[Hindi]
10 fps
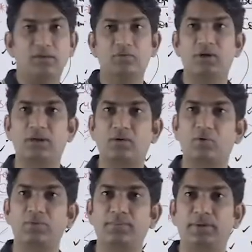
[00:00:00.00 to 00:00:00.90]
ये हुआ कि
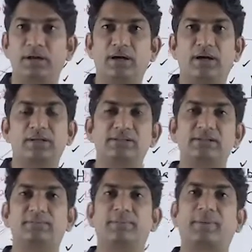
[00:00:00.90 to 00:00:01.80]
कोई भी मिला हर किसी ने भी